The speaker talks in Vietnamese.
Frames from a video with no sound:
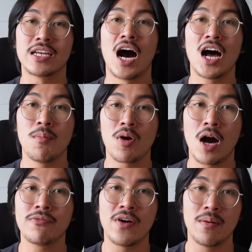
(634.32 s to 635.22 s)
Thì đó là một cái
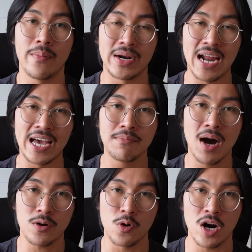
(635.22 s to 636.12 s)
offer mà mình đẩy
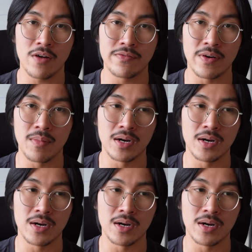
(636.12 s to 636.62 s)
bớt rủi ro về phần